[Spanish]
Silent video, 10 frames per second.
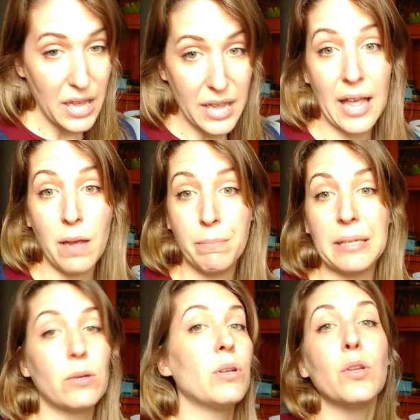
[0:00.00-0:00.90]
Y
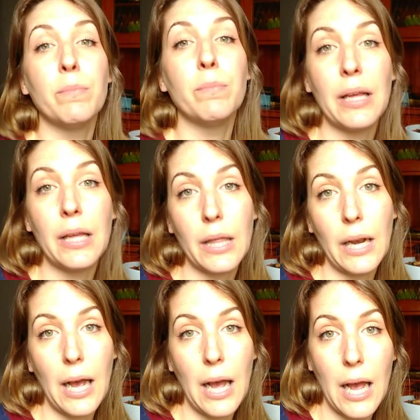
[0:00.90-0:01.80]
además cuando me hice
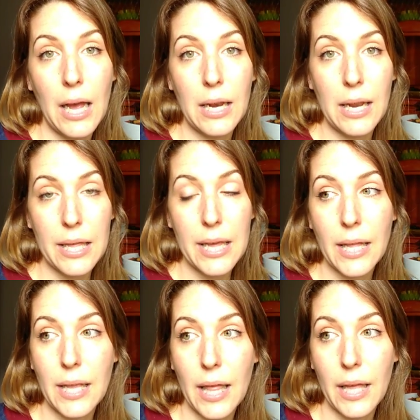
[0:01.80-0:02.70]
la,
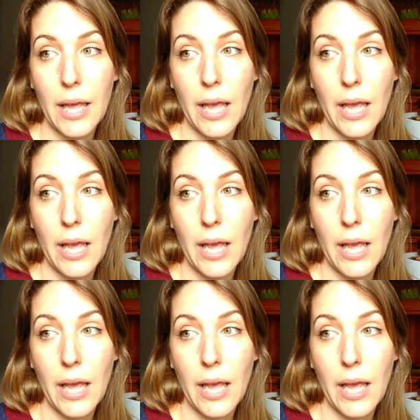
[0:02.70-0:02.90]
dieta